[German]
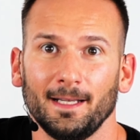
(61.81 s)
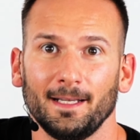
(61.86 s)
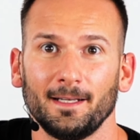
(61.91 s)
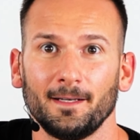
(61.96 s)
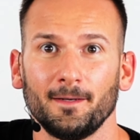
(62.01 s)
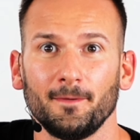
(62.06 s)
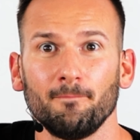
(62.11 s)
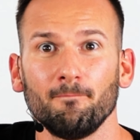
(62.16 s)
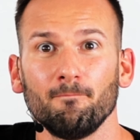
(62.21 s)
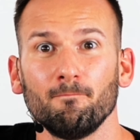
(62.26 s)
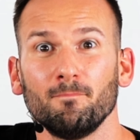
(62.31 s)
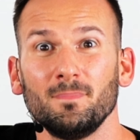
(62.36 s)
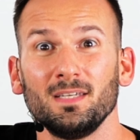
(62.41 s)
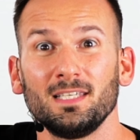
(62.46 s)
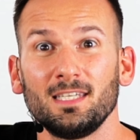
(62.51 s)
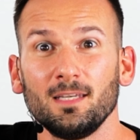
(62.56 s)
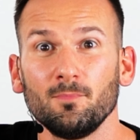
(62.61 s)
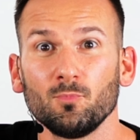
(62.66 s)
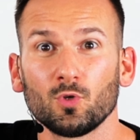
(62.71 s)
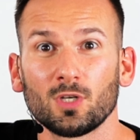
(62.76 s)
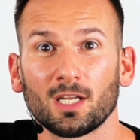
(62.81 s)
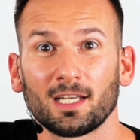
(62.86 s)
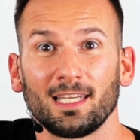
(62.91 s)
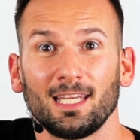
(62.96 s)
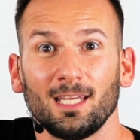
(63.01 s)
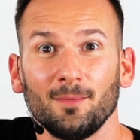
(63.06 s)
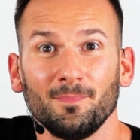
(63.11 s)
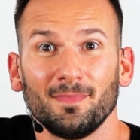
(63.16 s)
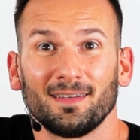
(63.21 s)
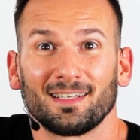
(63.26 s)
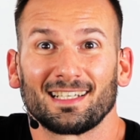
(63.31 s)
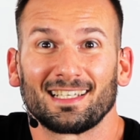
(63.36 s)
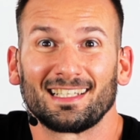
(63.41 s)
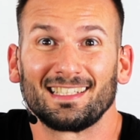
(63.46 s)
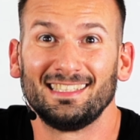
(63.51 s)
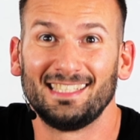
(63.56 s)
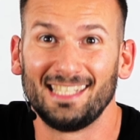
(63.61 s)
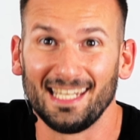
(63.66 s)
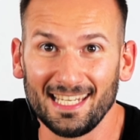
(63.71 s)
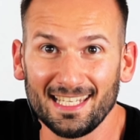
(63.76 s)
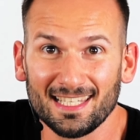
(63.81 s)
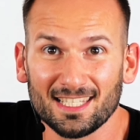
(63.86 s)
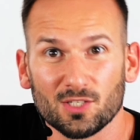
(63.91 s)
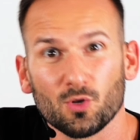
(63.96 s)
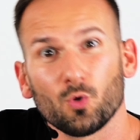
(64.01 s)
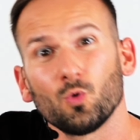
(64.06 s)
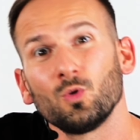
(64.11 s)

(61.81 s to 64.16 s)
ähm, mit dem du dann eben dehnst